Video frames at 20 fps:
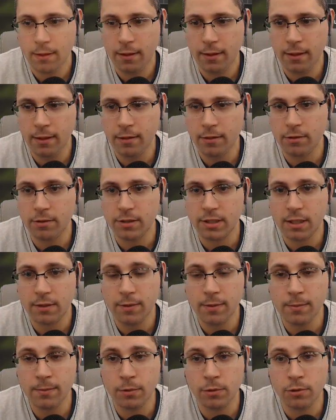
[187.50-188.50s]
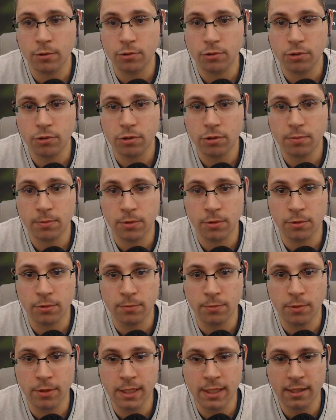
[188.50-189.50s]
Et euh, ça va me, juste me,
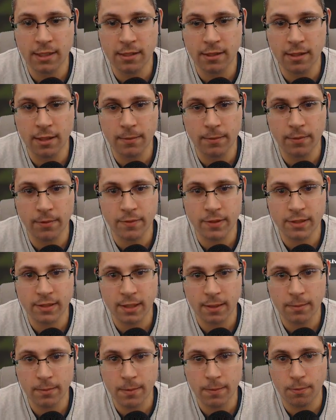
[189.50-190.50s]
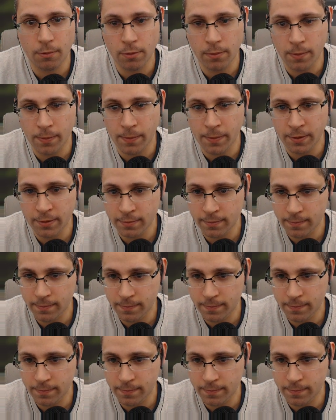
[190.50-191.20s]
liquider les mauvaises herbes pour le moment.